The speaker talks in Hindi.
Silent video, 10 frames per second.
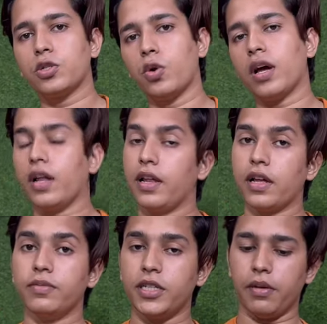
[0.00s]
सोलह कलर
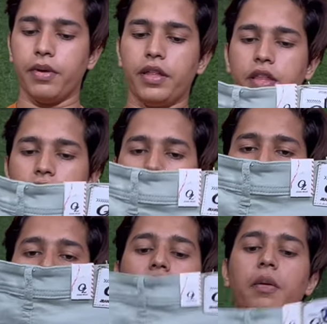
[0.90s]
कम से कम रहते हैं
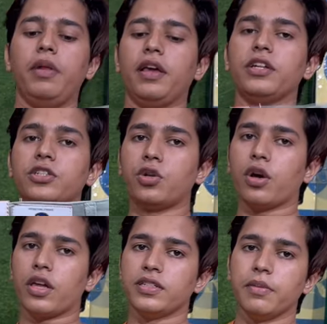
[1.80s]
अभी लेकिन
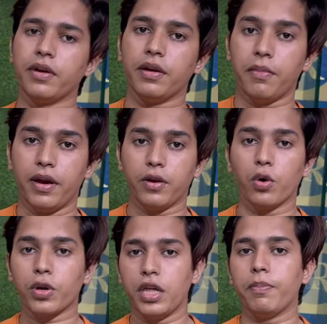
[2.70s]
स्टॉक कैसे मैं
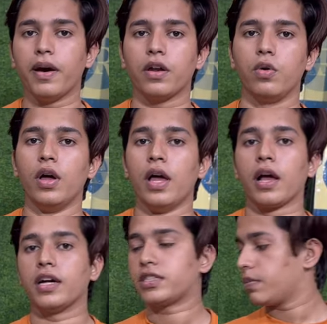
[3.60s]
रोक नहीं पा रहा हूँ
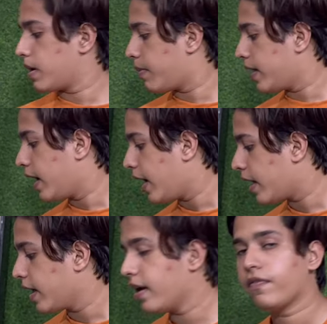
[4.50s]
कस्टमर भाई आ
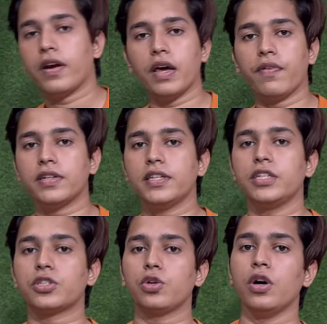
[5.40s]
रहे हैं फटाफट से
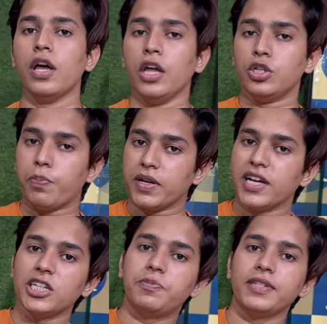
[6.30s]
जिसको जो
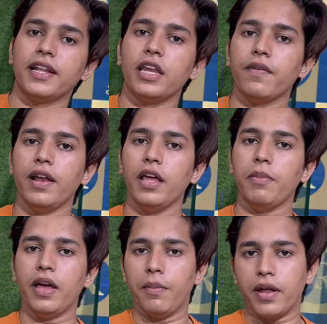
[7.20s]
पचास पीस लेने वाले हैं
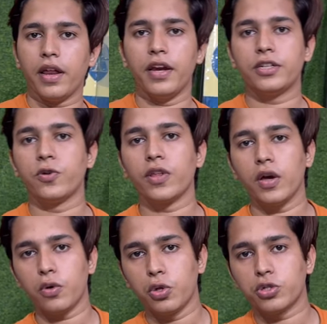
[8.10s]
भाई हमारा रेट सुन के
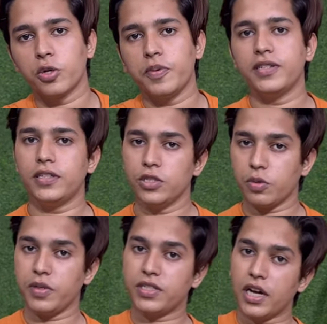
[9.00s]
वो दो सौ पीस तीन सौ
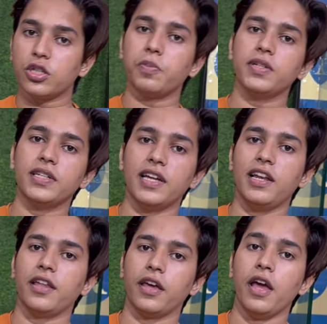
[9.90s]
पीस चार सौ पीस ऐसा
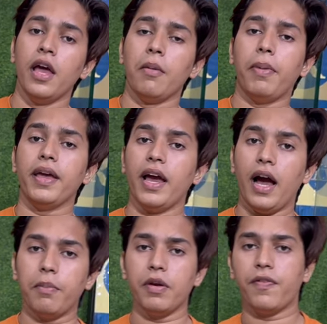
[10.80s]
ले रहे हैं भाई
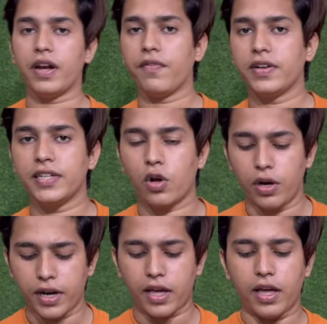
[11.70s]
आप भी फटाफट से
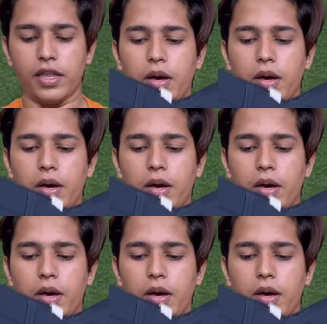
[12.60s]
कांटेक्ट करिए